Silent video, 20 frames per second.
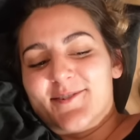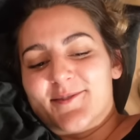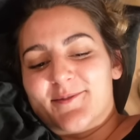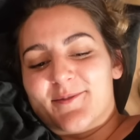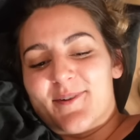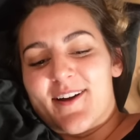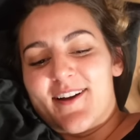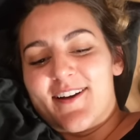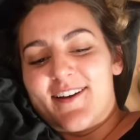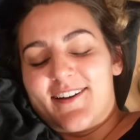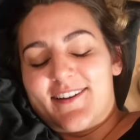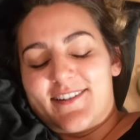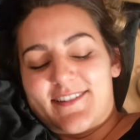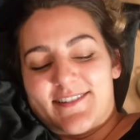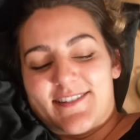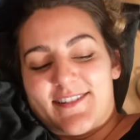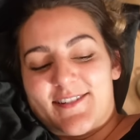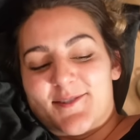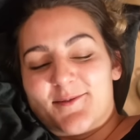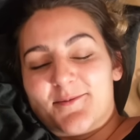soir,
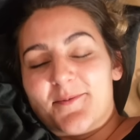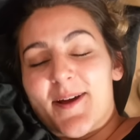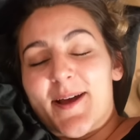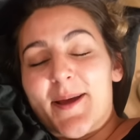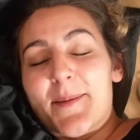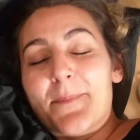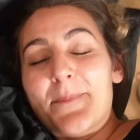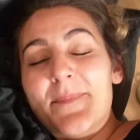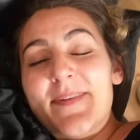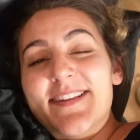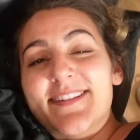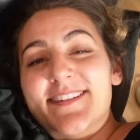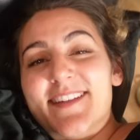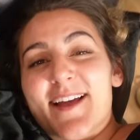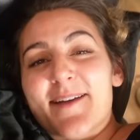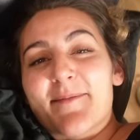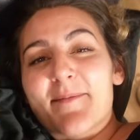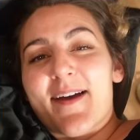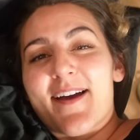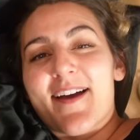c'est soirée
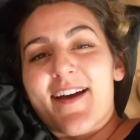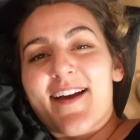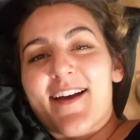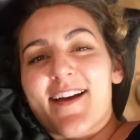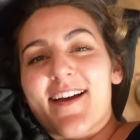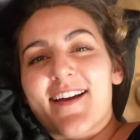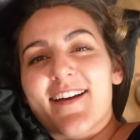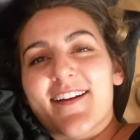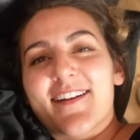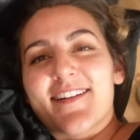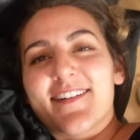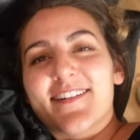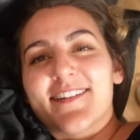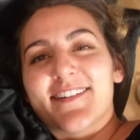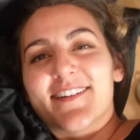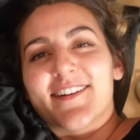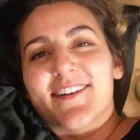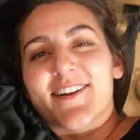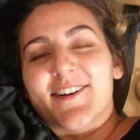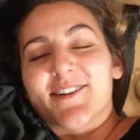pyjama
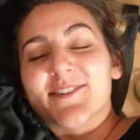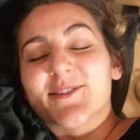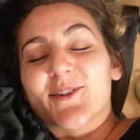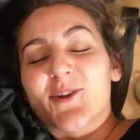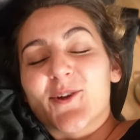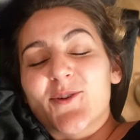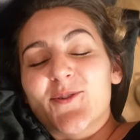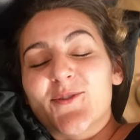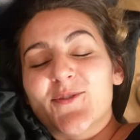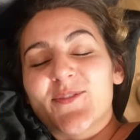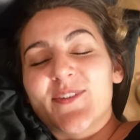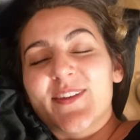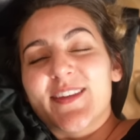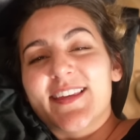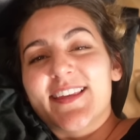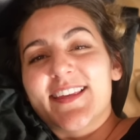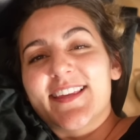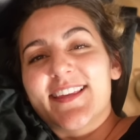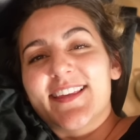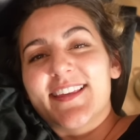entre ah
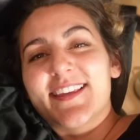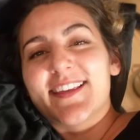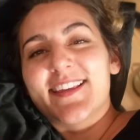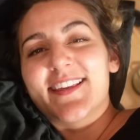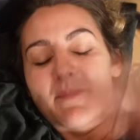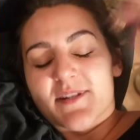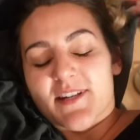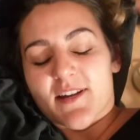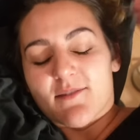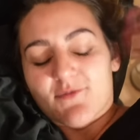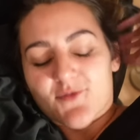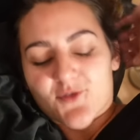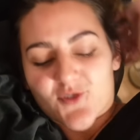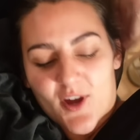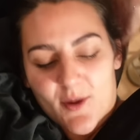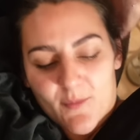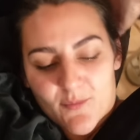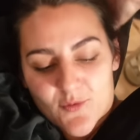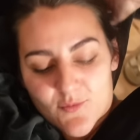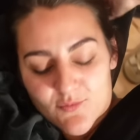filles. J'avoue, je suis
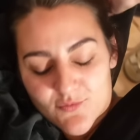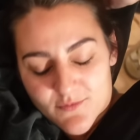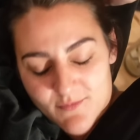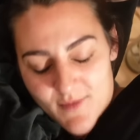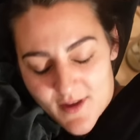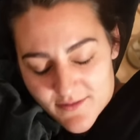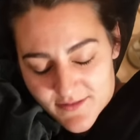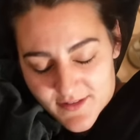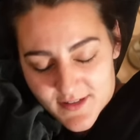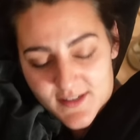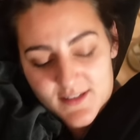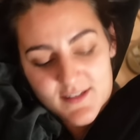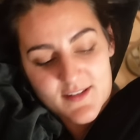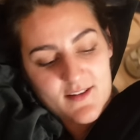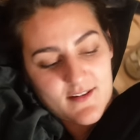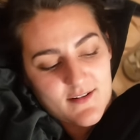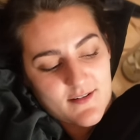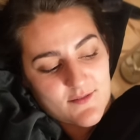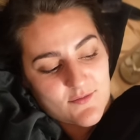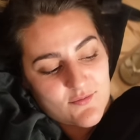un peu au bout de ma vie, les
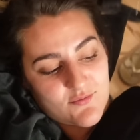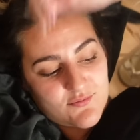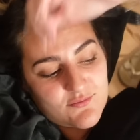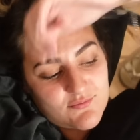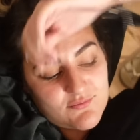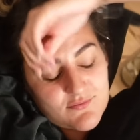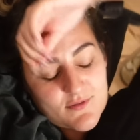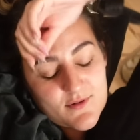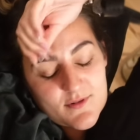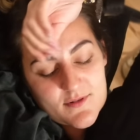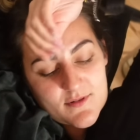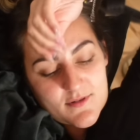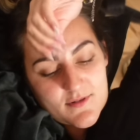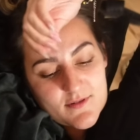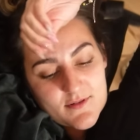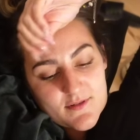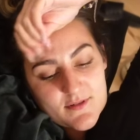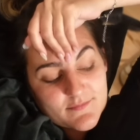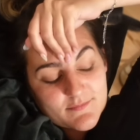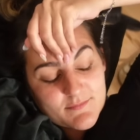gars. Là.
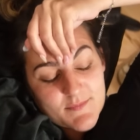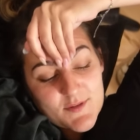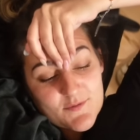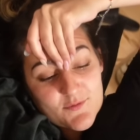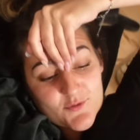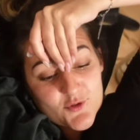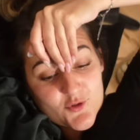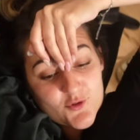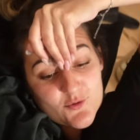Oh Mais il faut que je